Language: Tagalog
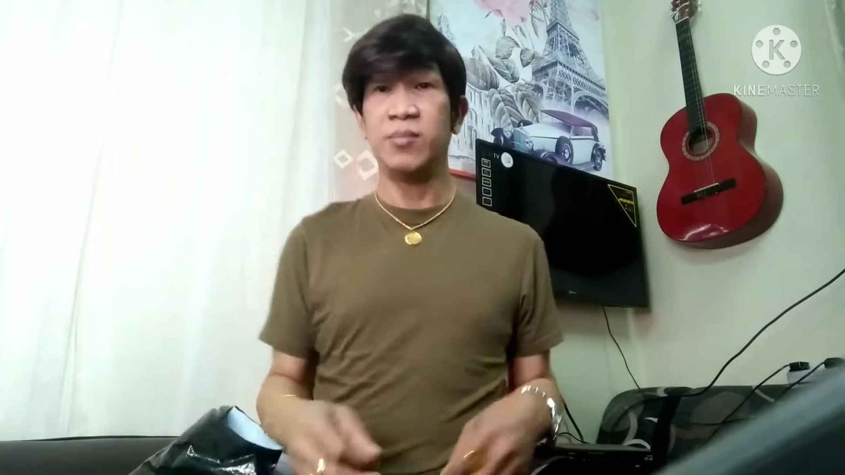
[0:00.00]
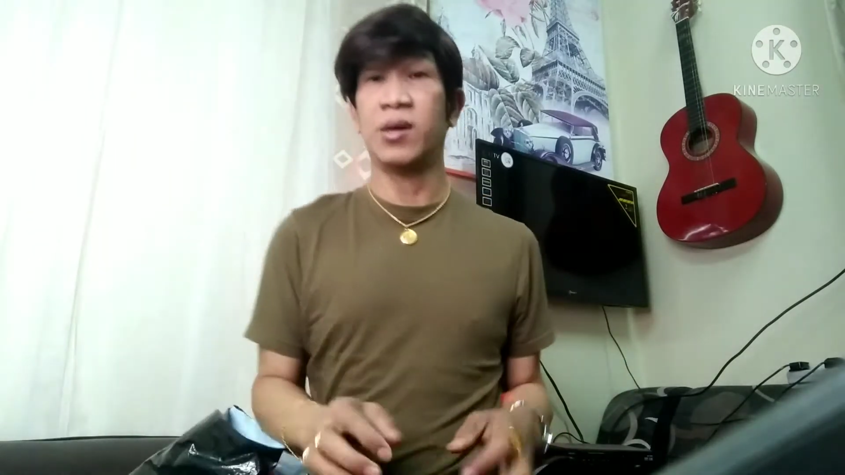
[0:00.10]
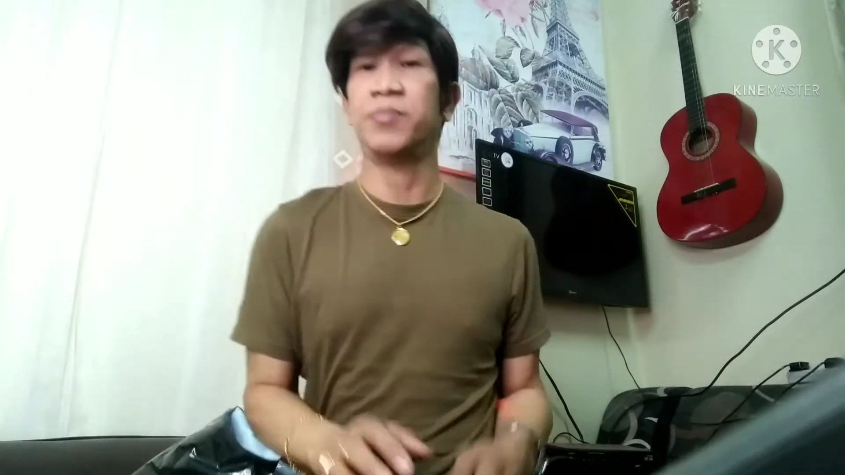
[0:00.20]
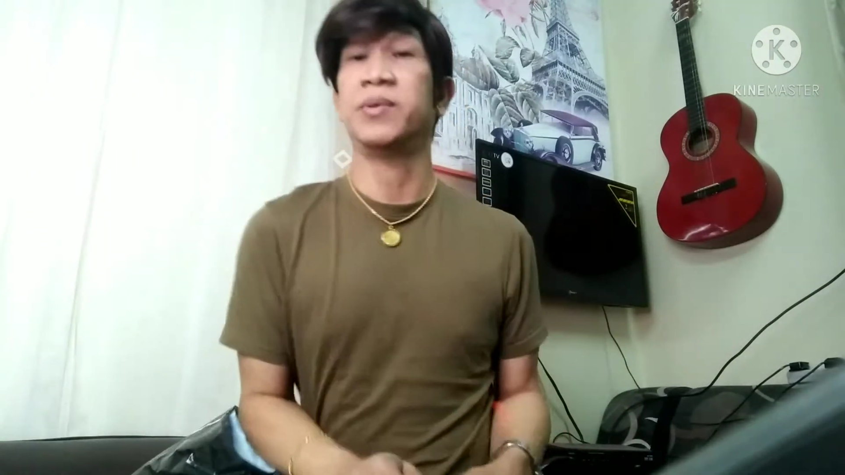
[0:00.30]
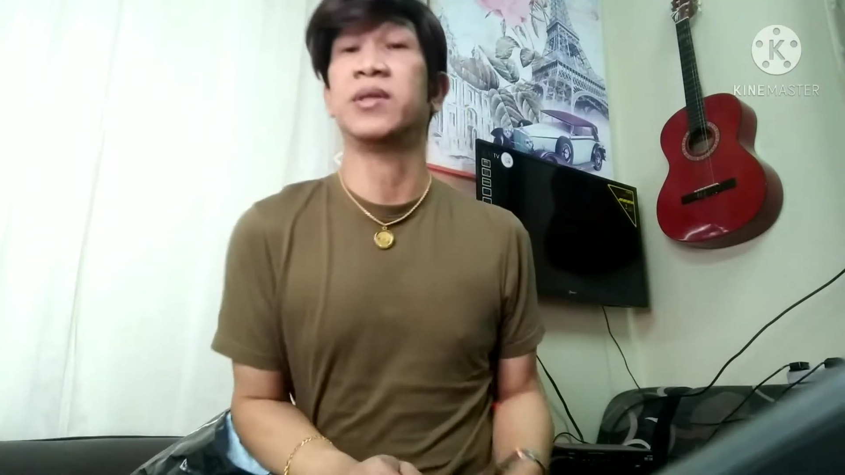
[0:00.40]

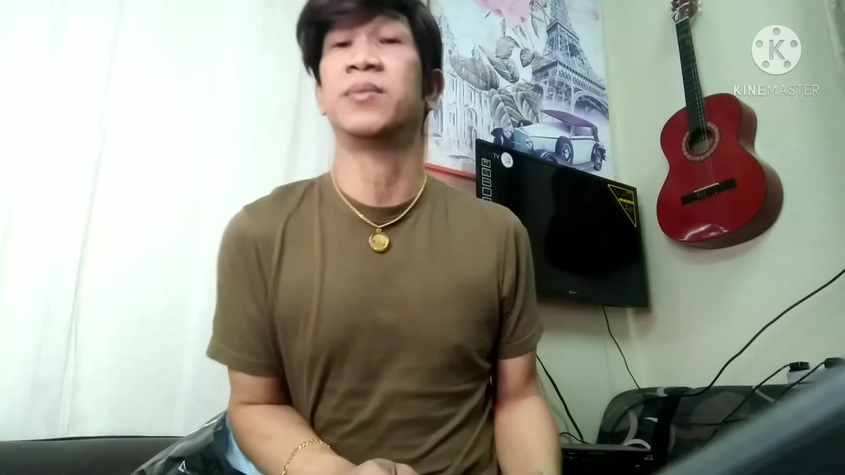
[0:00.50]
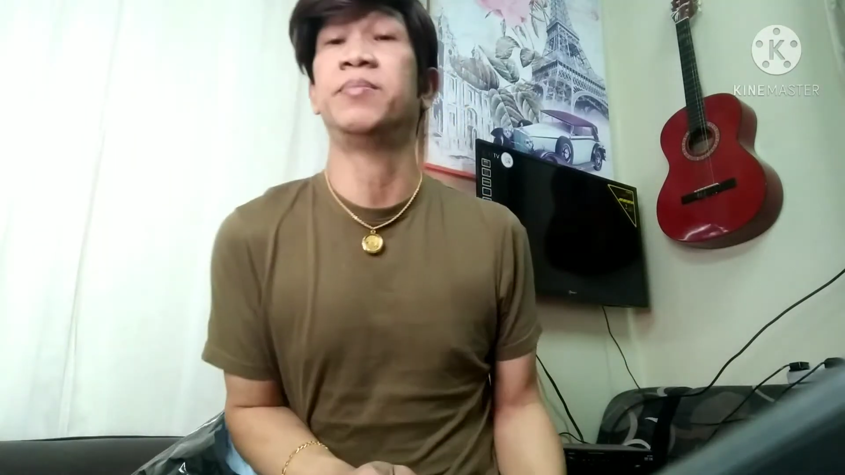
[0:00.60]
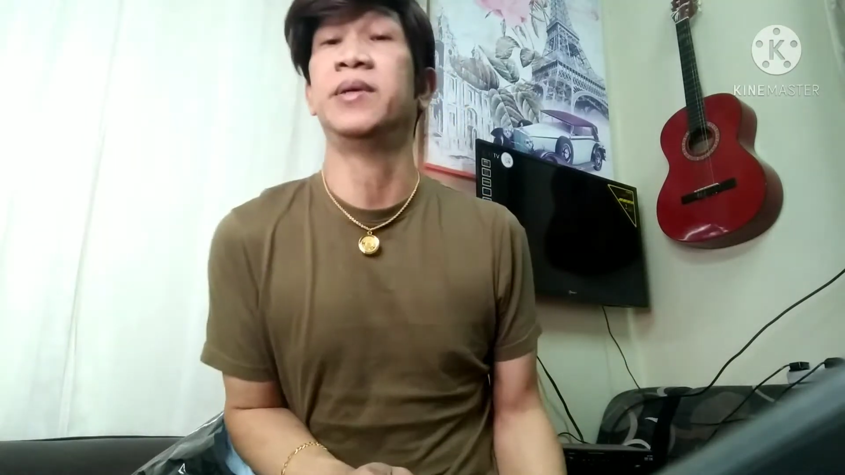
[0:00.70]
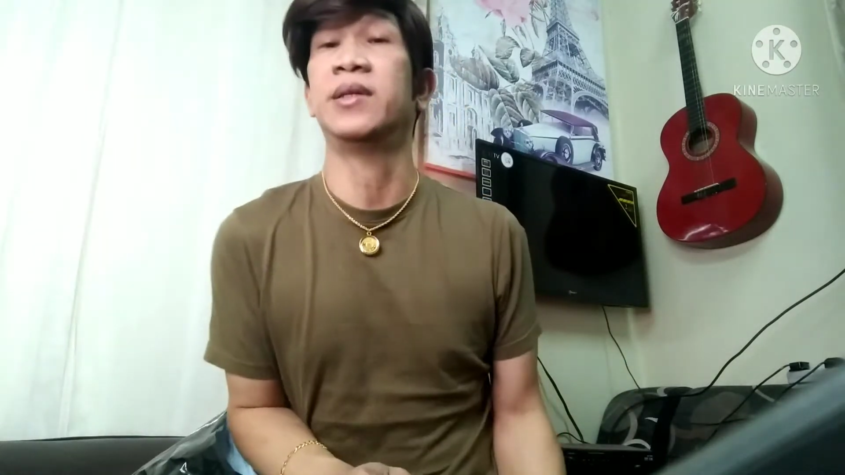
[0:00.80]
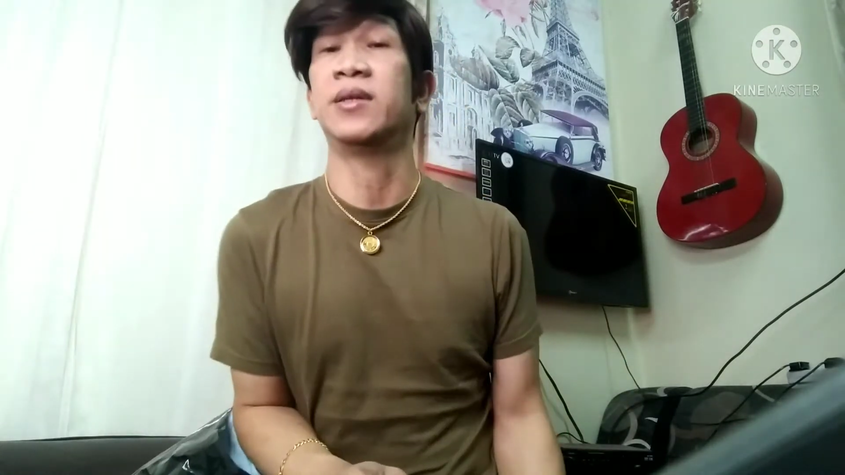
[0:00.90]
mga
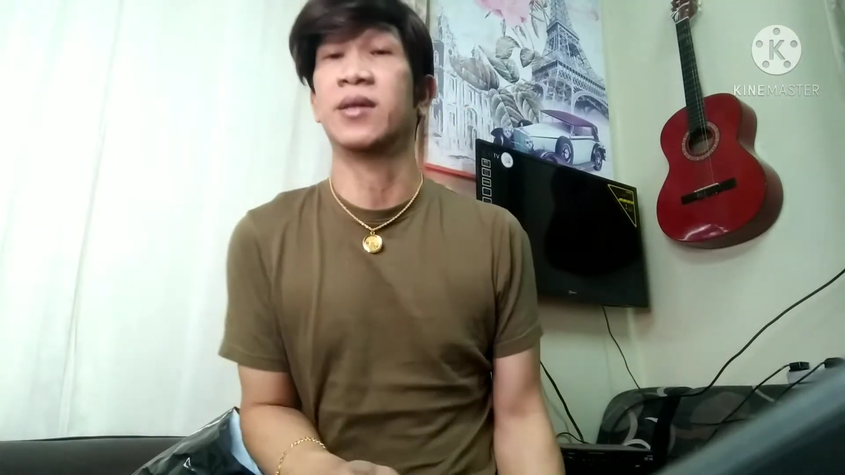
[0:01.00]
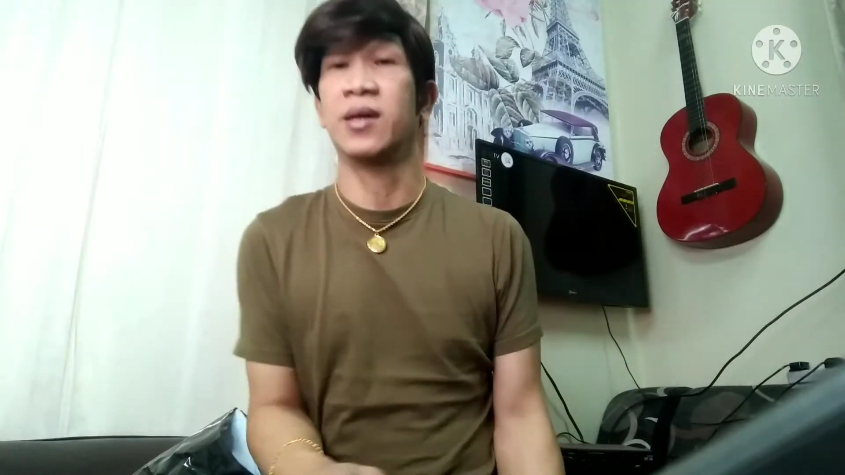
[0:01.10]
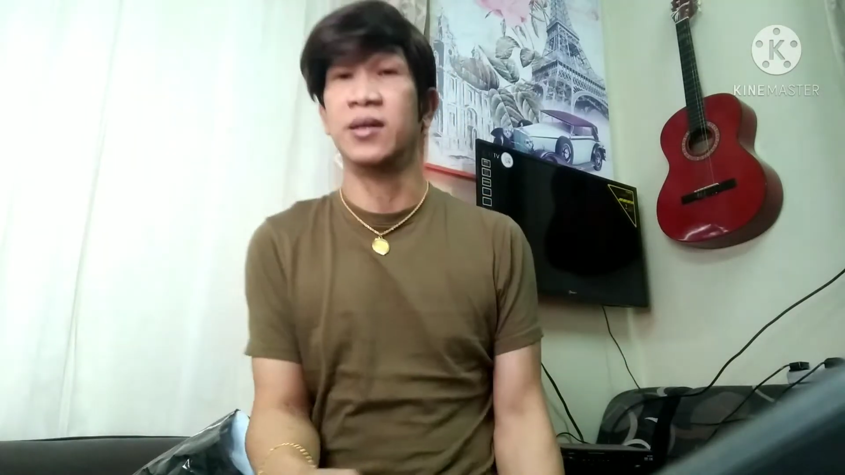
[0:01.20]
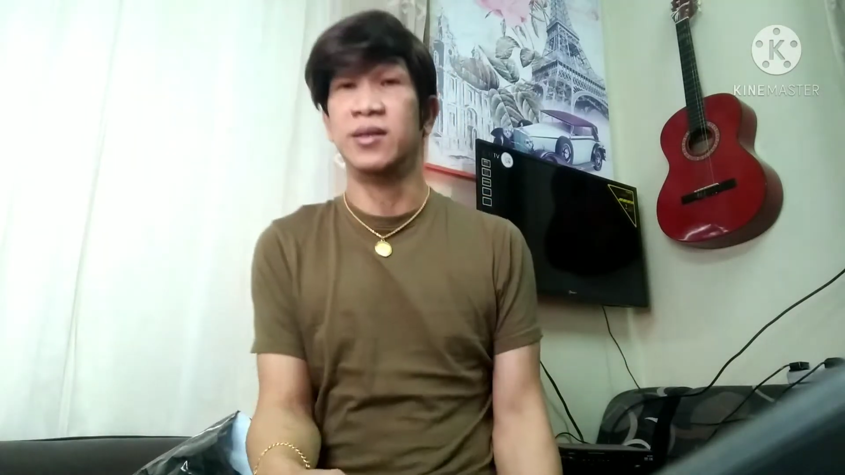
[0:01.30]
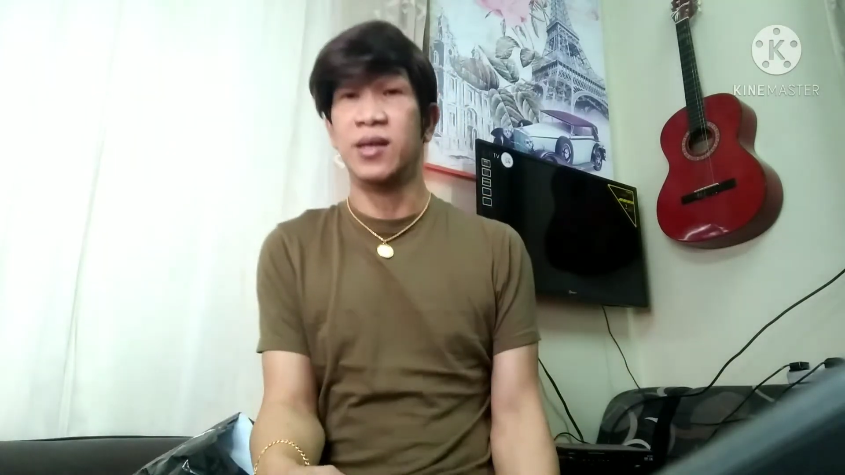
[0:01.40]
piting-piting na
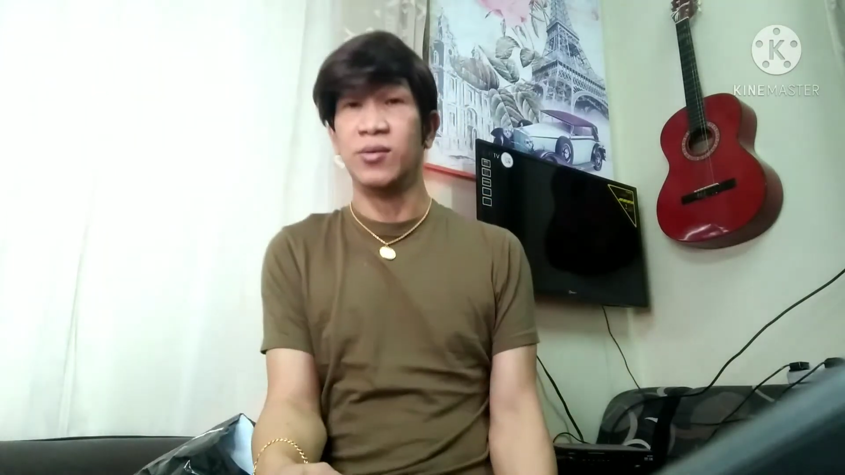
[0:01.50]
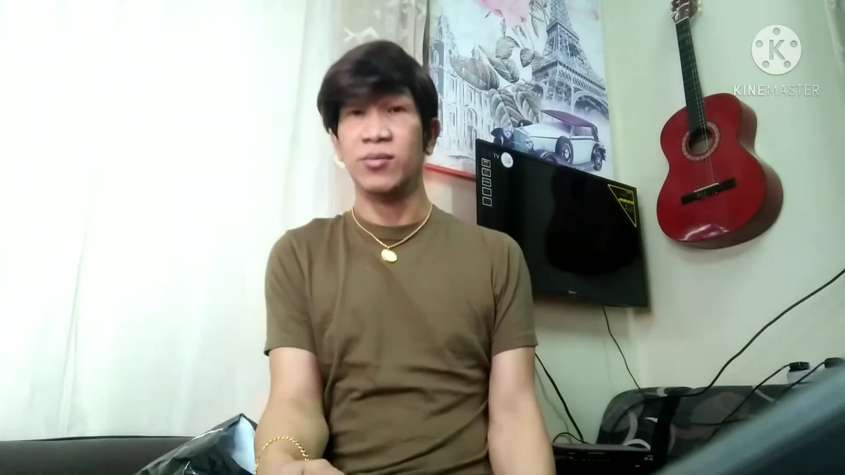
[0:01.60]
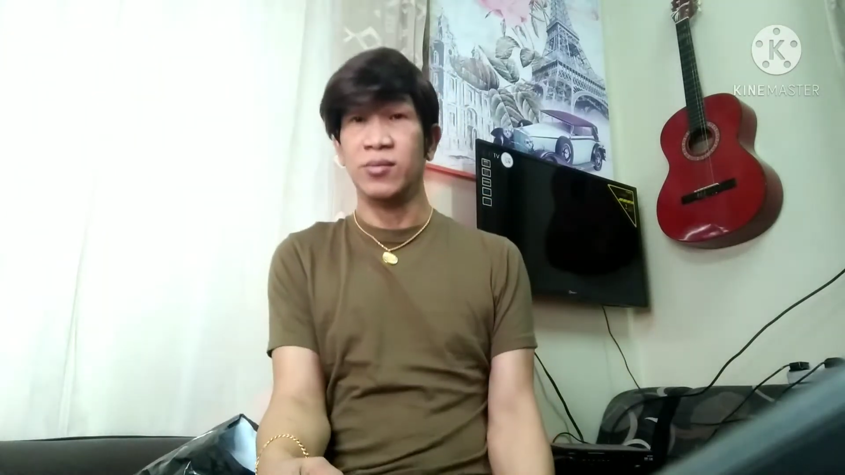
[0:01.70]
ganyan.